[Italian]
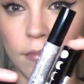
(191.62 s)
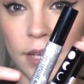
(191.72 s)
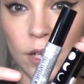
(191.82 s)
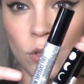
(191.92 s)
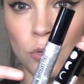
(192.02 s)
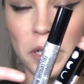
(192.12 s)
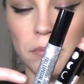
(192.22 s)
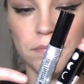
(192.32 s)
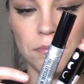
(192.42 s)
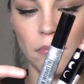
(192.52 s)
ecco qui
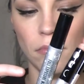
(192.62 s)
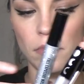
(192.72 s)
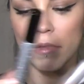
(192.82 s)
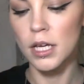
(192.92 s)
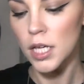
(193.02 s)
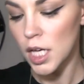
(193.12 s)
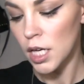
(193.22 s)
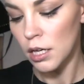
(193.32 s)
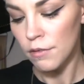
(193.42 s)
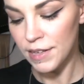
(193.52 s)

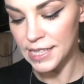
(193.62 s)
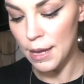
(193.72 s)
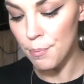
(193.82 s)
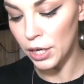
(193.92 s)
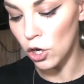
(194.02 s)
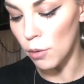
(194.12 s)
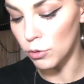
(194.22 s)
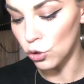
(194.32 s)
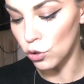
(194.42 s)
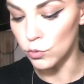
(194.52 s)
fa sempre
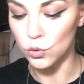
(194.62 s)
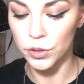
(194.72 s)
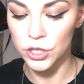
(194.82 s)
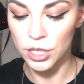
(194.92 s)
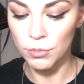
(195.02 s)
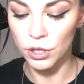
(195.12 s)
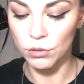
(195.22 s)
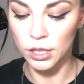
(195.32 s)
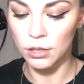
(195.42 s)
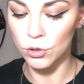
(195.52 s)
comodo comunque diciamo che è
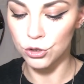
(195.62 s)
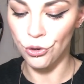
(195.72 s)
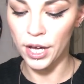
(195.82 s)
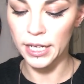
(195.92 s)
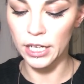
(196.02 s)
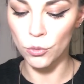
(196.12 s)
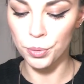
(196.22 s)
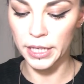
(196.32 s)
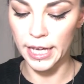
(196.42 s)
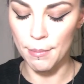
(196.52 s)
un kit molto carino
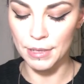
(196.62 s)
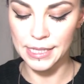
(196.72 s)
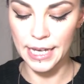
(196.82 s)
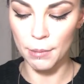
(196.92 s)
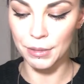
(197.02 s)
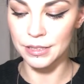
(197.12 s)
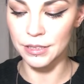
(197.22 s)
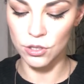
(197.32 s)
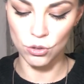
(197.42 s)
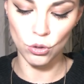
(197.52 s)
perché mascara e
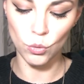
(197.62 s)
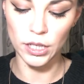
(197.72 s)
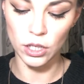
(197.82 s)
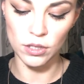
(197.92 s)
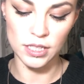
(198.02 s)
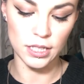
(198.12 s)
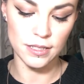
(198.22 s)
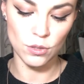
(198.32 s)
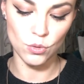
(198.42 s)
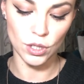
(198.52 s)
matita sono quelle cose che
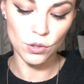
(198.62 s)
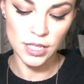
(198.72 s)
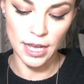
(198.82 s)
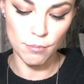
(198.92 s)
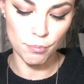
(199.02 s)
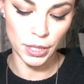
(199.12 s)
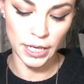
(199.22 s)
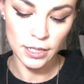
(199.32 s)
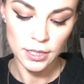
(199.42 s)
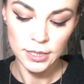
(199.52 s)
si usano
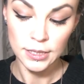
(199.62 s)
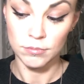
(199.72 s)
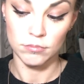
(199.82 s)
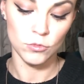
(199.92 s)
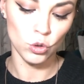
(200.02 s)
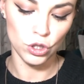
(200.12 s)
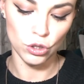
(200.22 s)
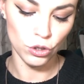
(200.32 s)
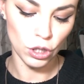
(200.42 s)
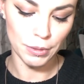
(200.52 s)
sempre oddio
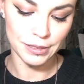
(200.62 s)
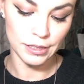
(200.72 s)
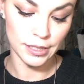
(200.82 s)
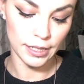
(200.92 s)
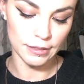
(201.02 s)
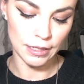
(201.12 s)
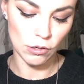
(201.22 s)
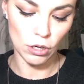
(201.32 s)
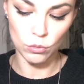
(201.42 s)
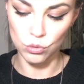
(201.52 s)
io la matita in realtà
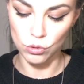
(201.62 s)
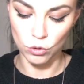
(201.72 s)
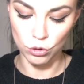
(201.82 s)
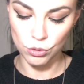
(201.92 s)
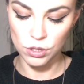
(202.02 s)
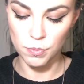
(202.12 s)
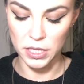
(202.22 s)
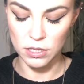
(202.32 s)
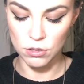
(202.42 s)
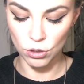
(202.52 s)
non la uso molto
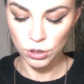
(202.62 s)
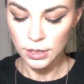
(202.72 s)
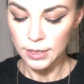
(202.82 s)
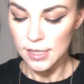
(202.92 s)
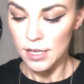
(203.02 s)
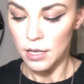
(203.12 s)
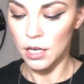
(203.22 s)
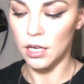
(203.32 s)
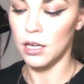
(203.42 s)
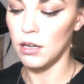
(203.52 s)
spesso
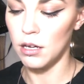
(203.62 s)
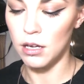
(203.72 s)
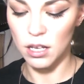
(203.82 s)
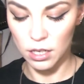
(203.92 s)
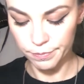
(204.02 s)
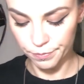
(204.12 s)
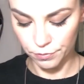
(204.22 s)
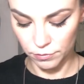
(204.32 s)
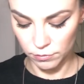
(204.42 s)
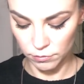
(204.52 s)

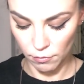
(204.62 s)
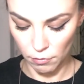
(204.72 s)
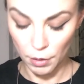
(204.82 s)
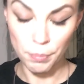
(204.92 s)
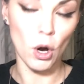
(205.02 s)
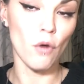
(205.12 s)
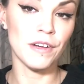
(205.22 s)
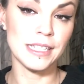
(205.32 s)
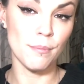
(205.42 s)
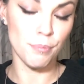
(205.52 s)
ehm, però
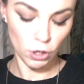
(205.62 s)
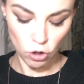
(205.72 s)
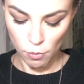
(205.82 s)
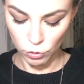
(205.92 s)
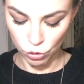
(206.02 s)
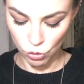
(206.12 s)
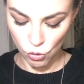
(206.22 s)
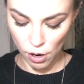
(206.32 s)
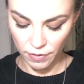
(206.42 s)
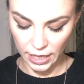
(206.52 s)
fa sempre
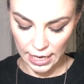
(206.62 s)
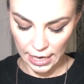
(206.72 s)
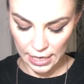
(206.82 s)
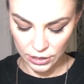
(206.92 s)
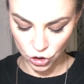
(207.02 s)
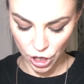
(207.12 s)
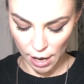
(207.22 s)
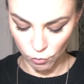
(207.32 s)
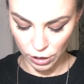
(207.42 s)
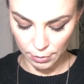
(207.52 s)
comodo averla
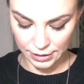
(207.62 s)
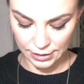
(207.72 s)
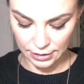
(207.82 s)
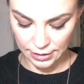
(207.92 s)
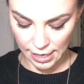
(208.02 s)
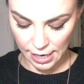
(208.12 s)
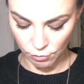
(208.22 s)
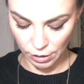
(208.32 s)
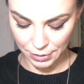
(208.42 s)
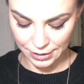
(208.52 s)
diciamo una matita,
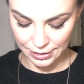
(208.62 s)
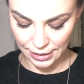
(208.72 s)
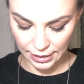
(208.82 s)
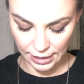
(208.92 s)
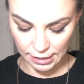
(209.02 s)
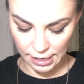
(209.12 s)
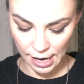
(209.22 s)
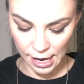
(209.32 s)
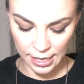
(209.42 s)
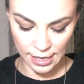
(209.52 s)
una matita
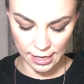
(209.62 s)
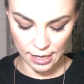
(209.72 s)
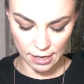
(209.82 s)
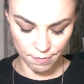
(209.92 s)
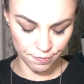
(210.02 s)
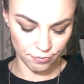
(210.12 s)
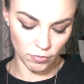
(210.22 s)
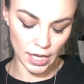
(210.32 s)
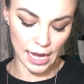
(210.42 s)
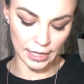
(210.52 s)
nera e,
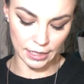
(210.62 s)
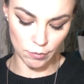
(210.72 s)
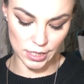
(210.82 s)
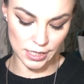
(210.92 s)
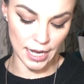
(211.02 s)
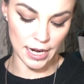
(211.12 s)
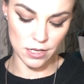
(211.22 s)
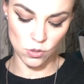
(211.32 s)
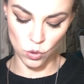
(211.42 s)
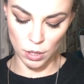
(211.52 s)
e anche il mascara
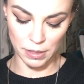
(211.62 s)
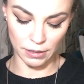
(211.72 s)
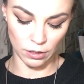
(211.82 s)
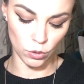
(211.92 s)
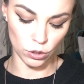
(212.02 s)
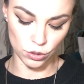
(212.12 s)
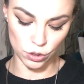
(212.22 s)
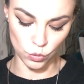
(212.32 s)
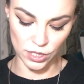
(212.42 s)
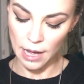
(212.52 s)
sicuramente quello si
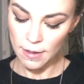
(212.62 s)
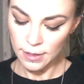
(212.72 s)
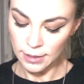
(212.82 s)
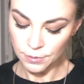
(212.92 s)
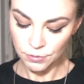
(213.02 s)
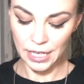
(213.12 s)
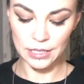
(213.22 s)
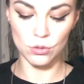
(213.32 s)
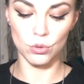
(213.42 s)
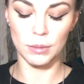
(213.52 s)
usa
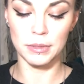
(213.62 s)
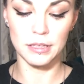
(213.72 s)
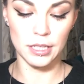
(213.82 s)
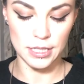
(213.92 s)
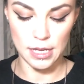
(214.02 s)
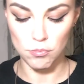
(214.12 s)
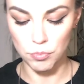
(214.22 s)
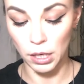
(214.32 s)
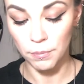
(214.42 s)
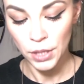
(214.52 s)
assolutamente
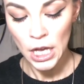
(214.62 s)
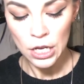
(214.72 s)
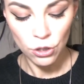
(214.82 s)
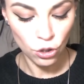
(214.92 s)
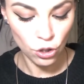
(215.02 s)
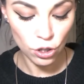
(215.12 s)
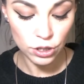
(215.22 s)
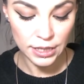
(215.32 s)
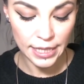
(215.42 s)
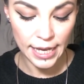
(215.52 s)
sempre non ho
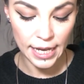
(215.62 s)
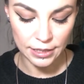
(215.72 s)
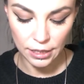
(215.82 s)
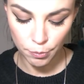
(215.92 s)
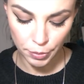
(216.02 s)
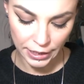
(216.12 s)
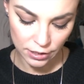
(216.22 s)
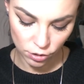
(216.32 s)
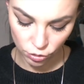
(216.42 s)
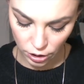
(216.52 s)
l'idea del
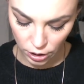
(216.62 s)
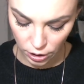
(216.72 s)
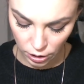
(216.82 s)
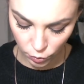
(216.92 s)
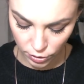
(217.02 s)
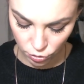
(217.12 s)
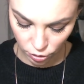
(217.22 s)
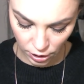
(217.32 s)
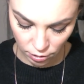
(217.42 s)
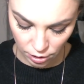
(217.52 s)
prezzo di, di, questo
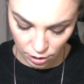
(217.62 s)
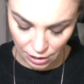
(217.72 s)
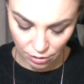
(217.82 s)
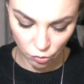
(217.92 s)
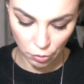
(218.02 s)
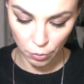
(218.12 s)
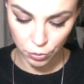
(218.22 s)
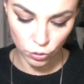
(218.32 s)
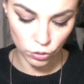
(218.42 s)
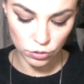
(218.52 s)
kit detto
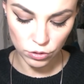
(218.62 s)
proprio